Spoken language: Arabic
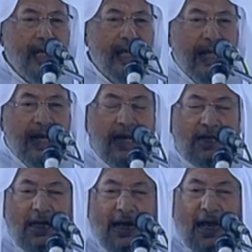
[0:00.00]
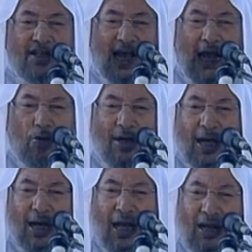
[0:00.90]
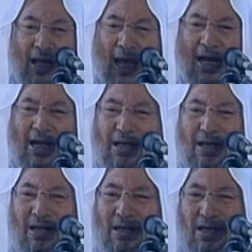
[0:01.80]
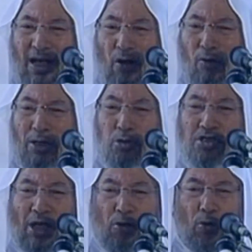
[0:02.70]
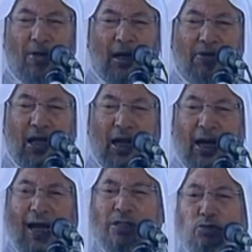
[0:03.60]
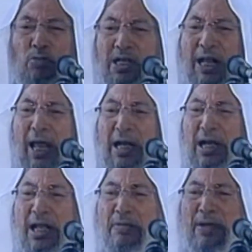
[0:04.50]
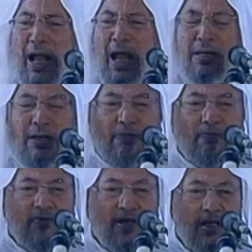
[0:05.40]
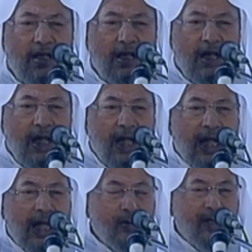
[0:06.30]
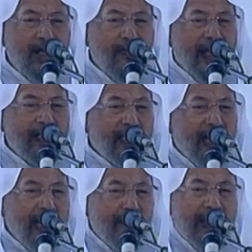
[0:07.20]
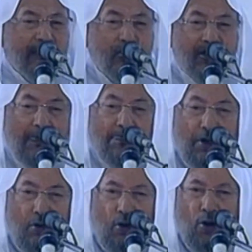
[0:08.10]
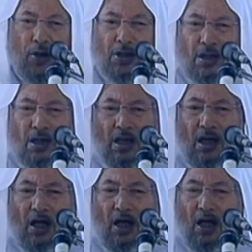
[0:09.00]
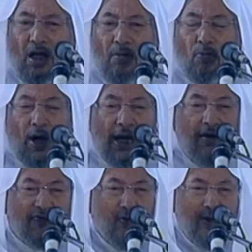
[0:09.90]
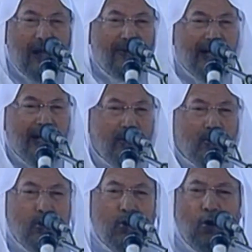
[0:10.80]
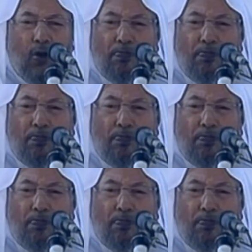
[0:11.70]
الذين يسعون إلى ذلك ويسرون به ليسوا من أهل الإيمان أهل الإيمان دائما مجمعون مؤلفون بين القلوب